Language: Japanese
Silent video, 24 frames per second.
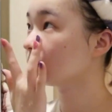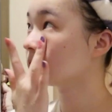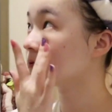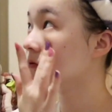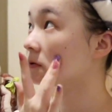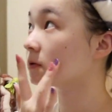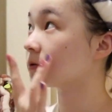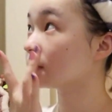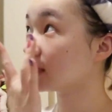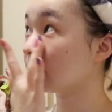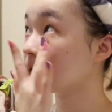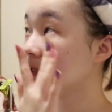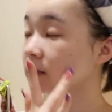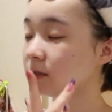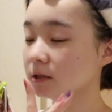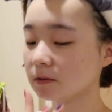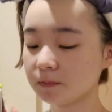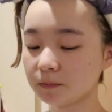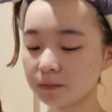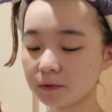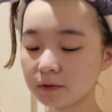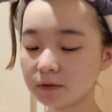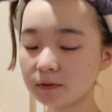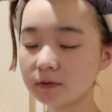ちょっと
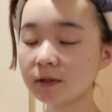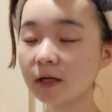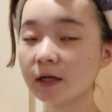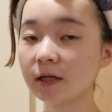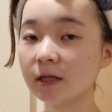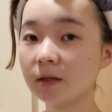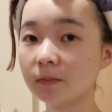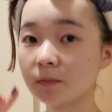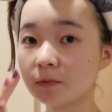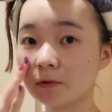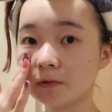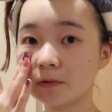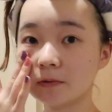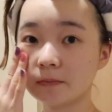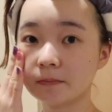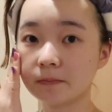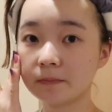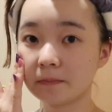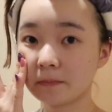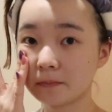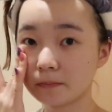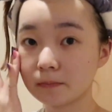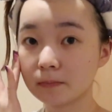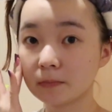30分ぐらいでも
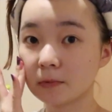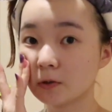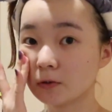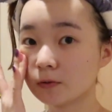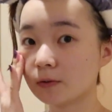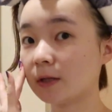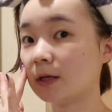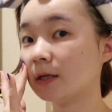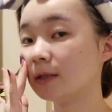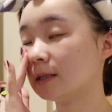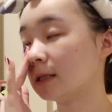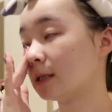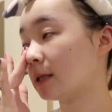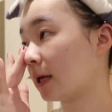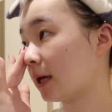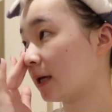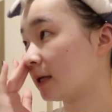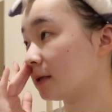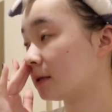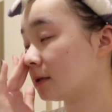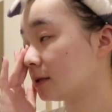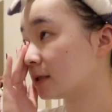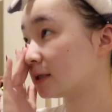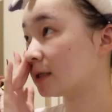予定してた
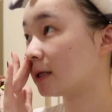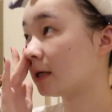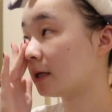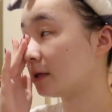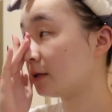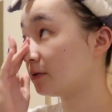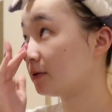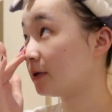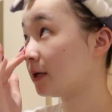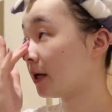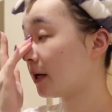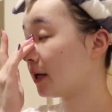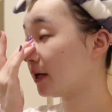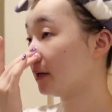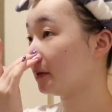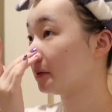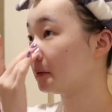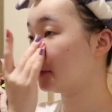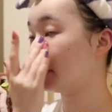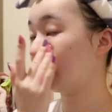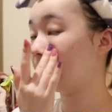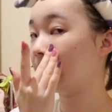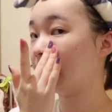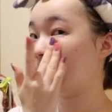時間より早
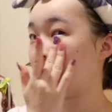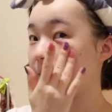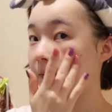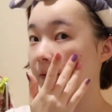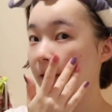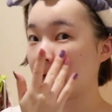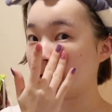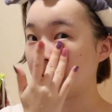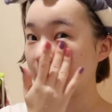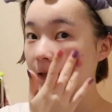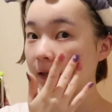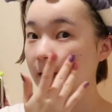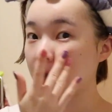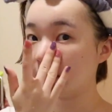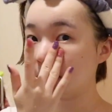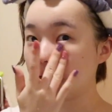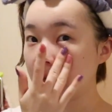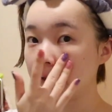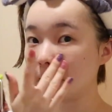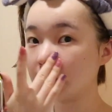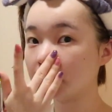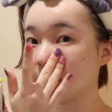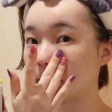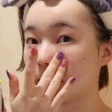く出れればいいか
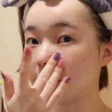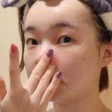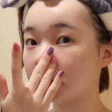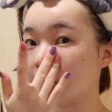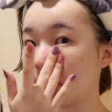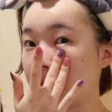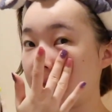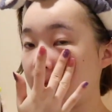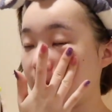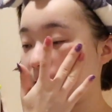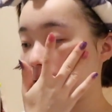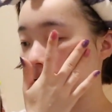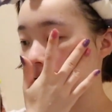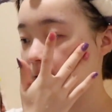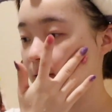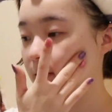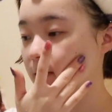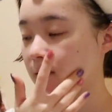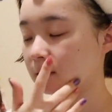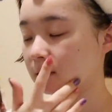なと思ってます